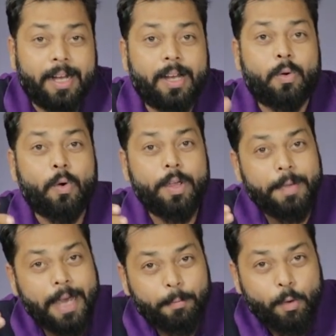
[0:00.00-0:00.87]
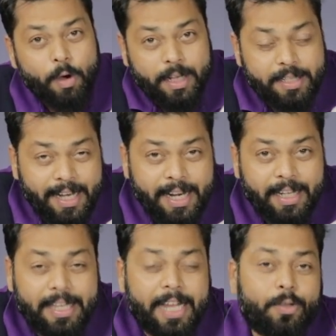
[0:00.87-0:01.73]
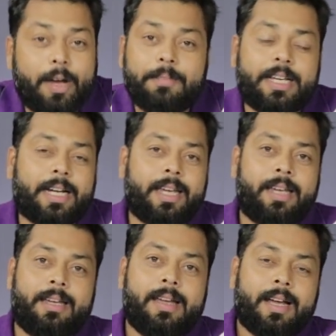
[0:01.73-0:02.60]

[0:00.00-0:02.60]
अगर कोई भी आपको अच्छा लगता है तो आप जाके